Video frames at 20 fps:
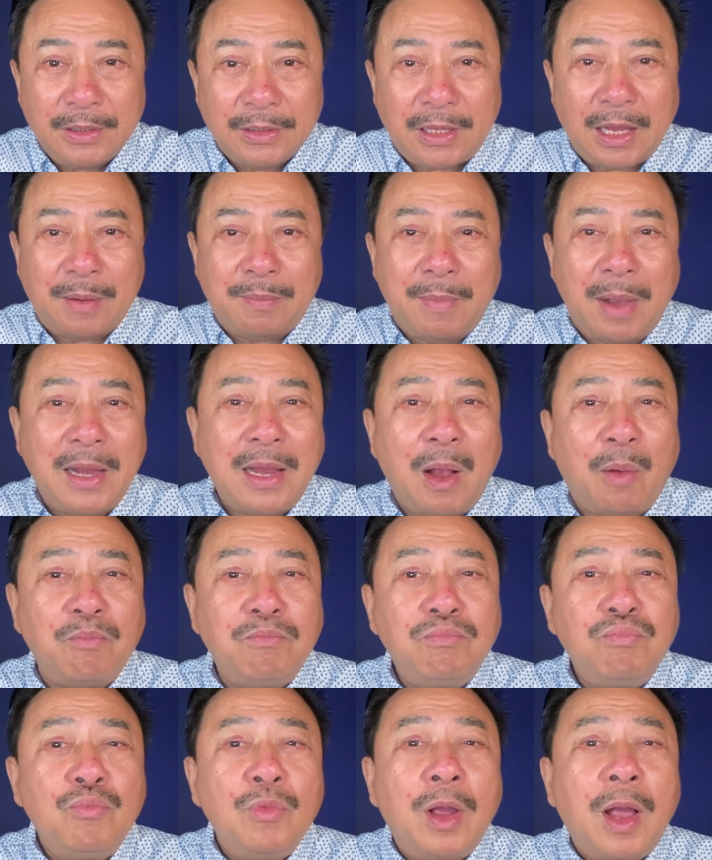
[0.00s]
Thì
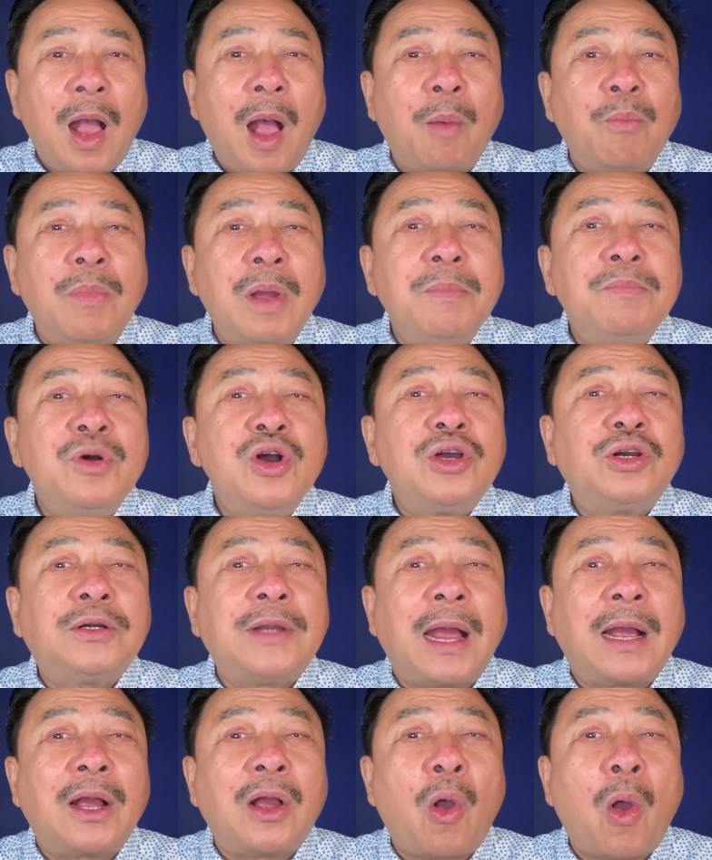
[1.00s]
ổng mới bước
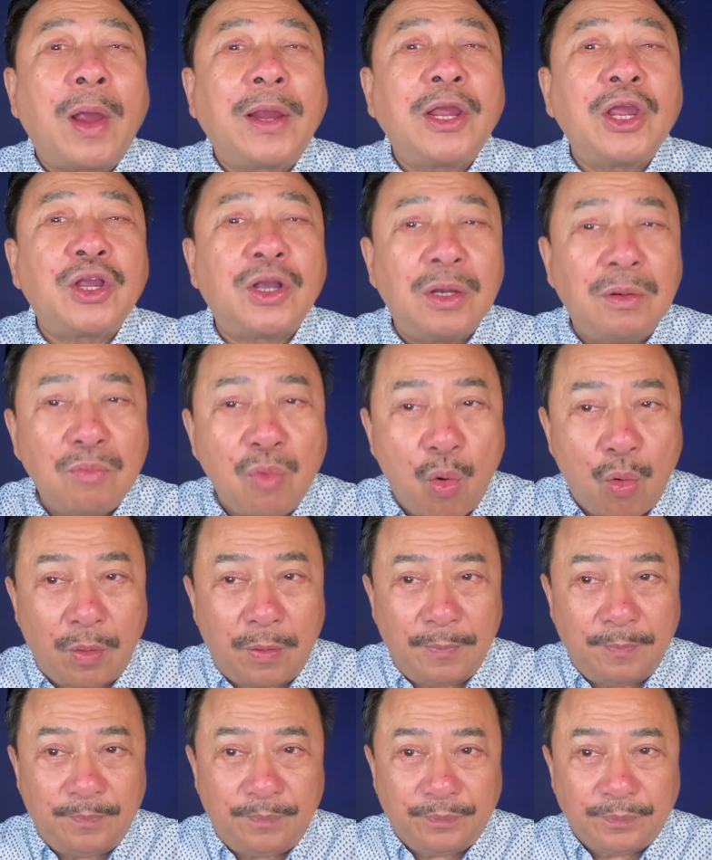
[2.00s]
ra khỏi cái cửa buồng.
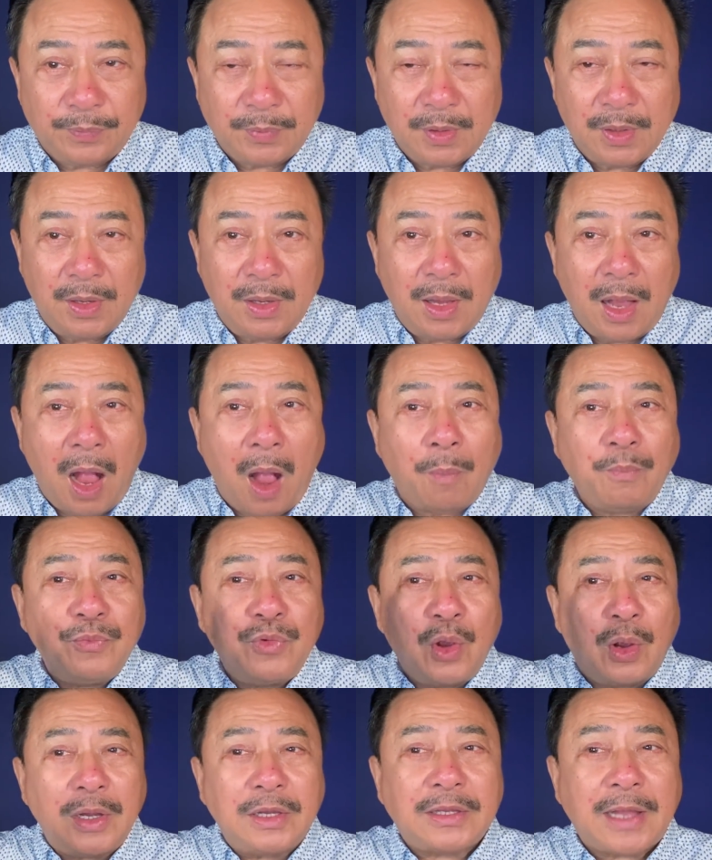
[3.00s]
Ổng
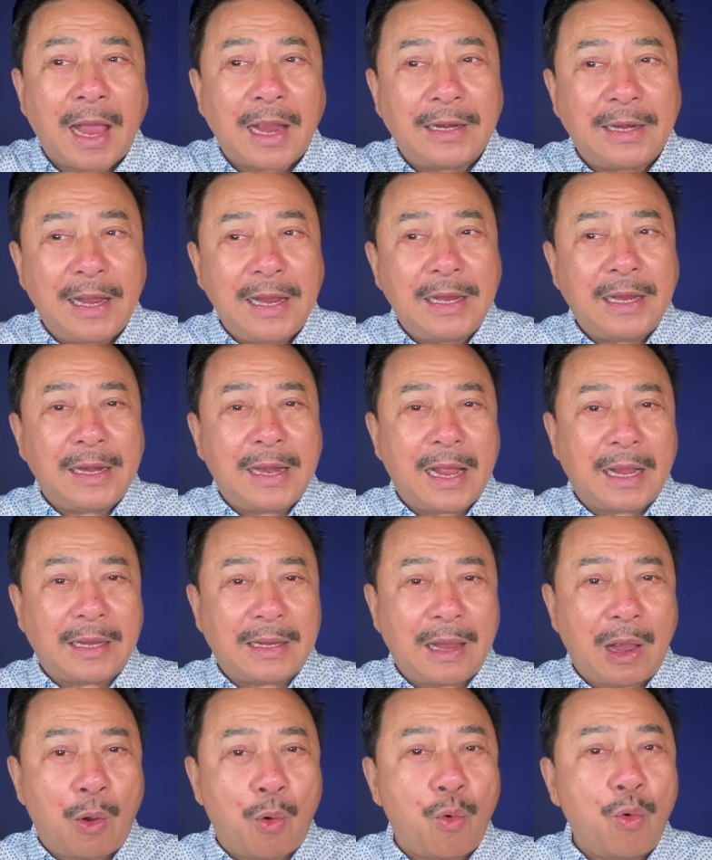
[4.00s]
dối tay lấy cái
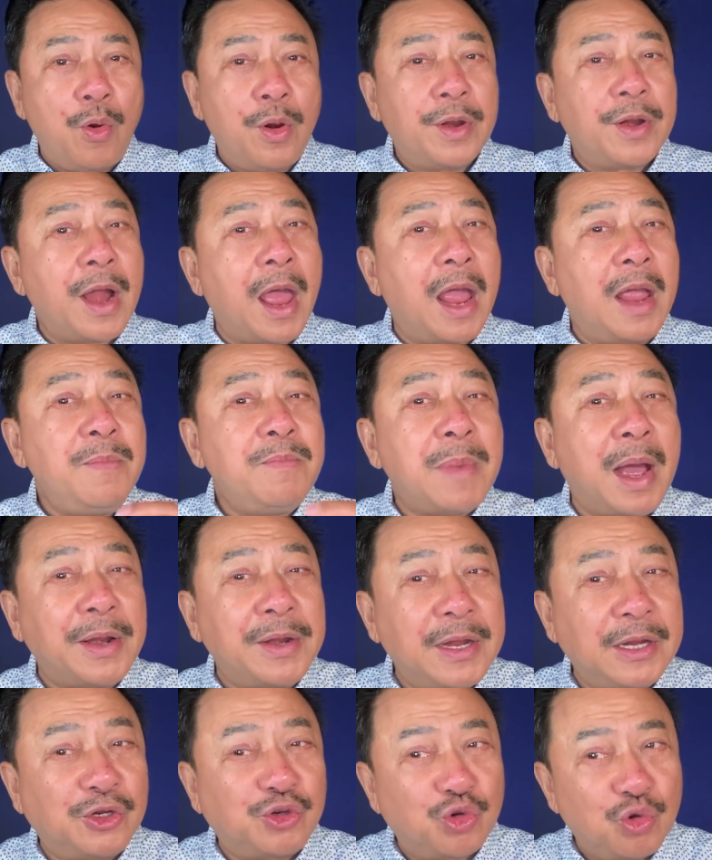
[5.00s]
đèn dầu để mà
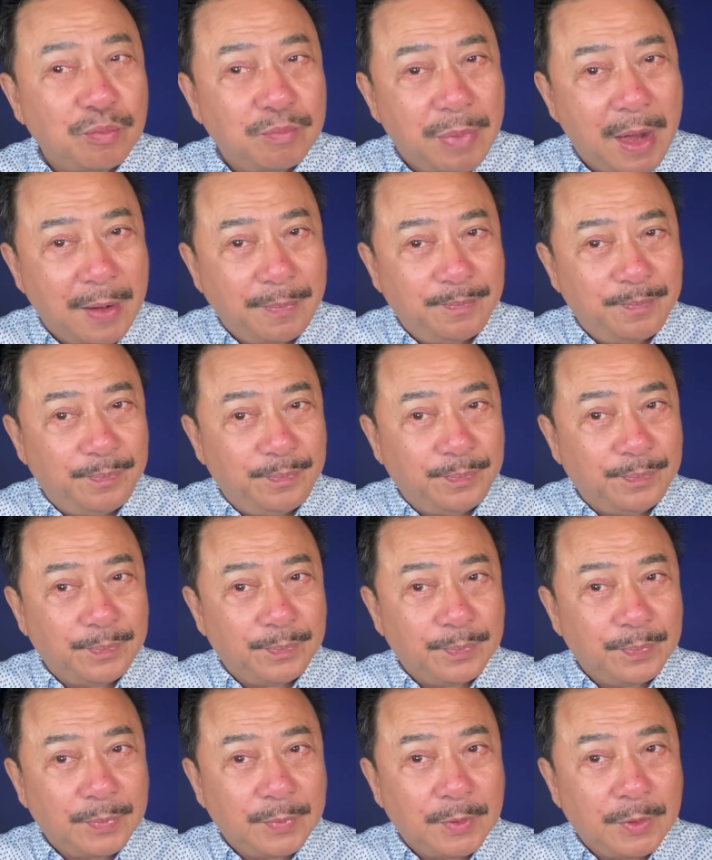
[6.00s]
đi xuống bếp.
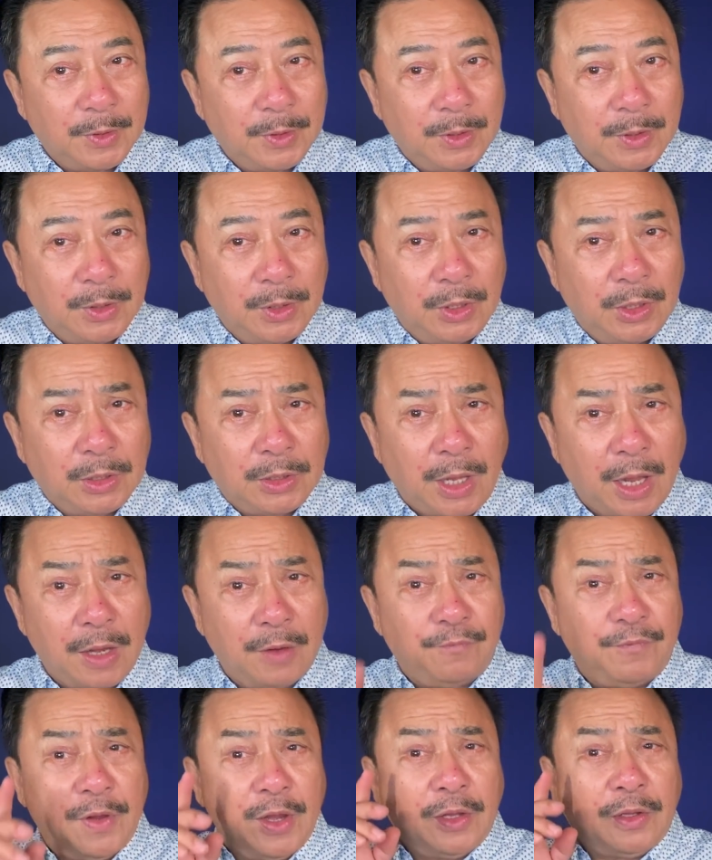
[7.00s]

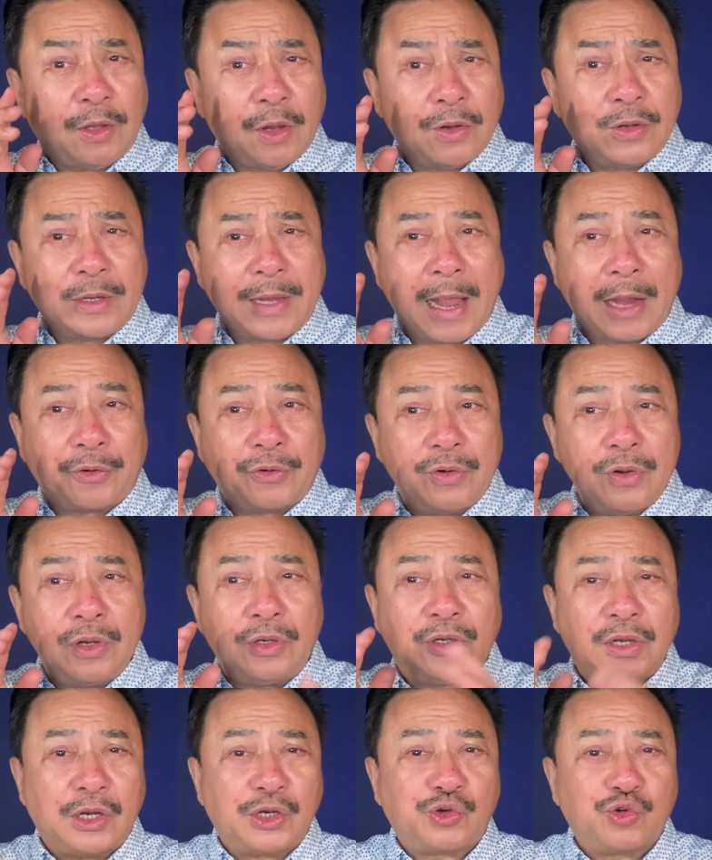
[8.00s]
Thì phía từ nhà trước
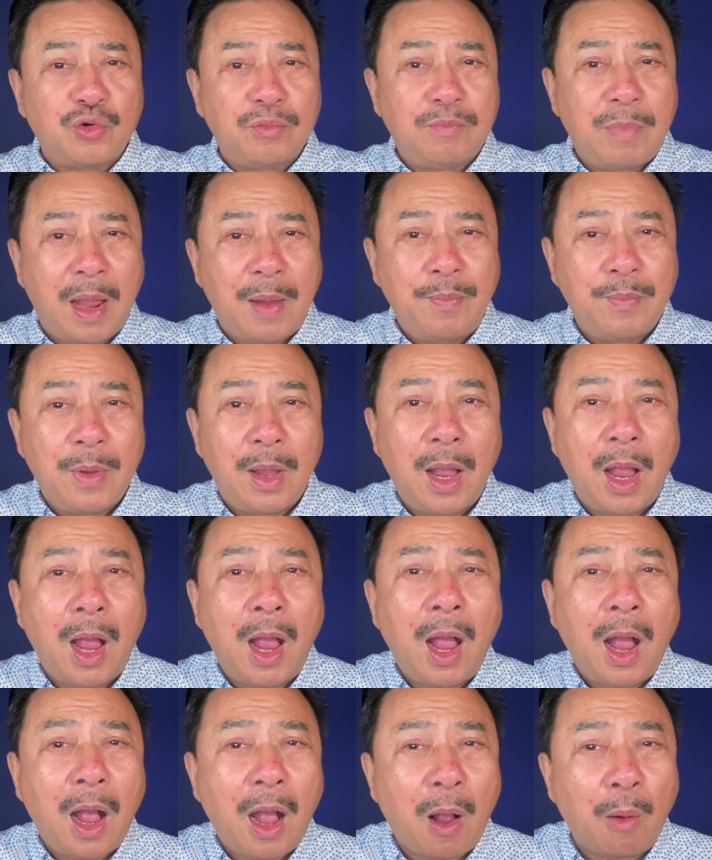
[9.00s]
nhìn xuống bếp,
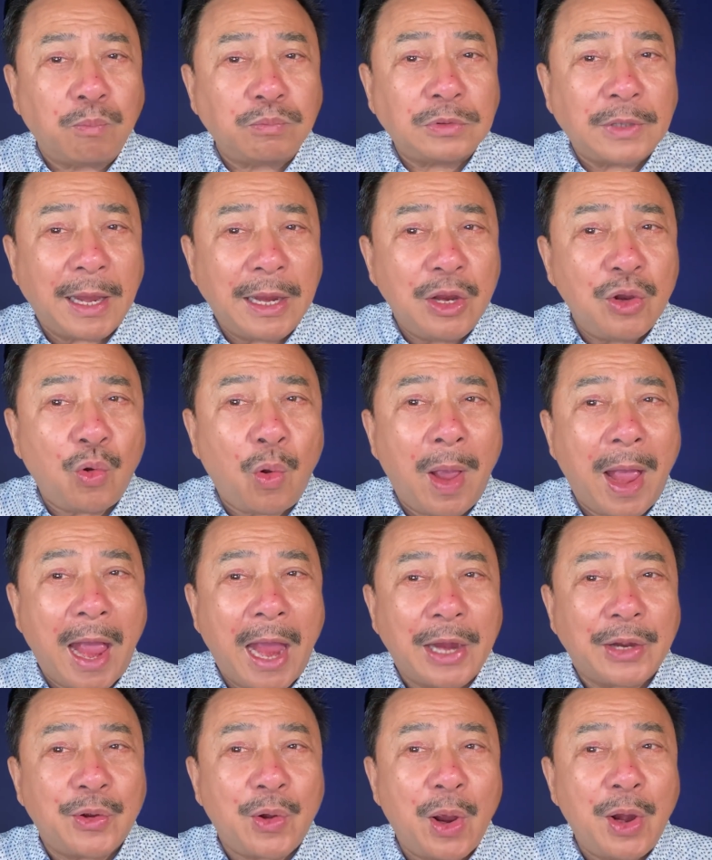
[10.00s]
ổng thấy có
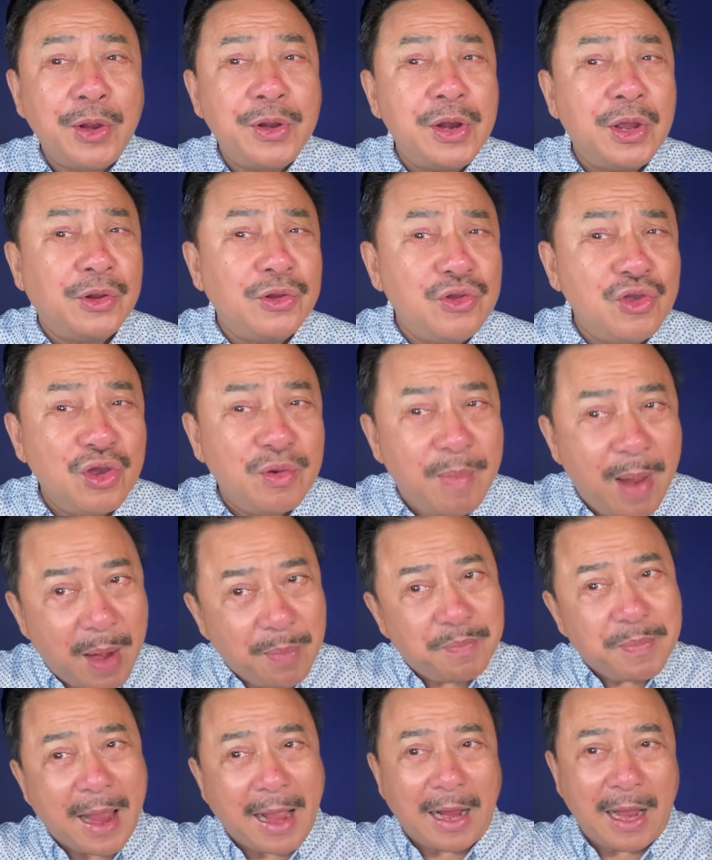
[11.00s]
ai đó đứng dưới
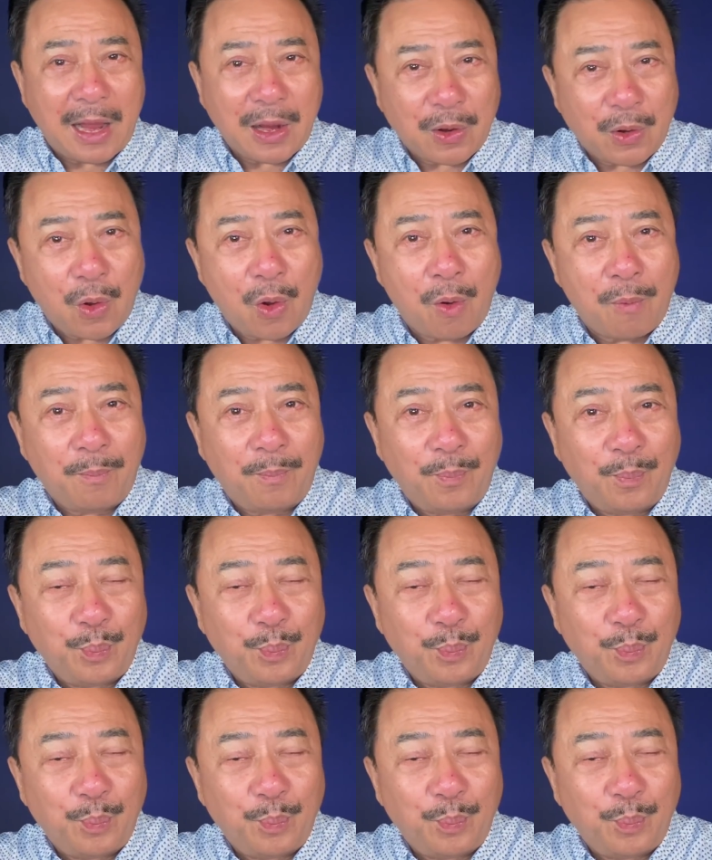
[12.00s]
bếp đang ăn cơm.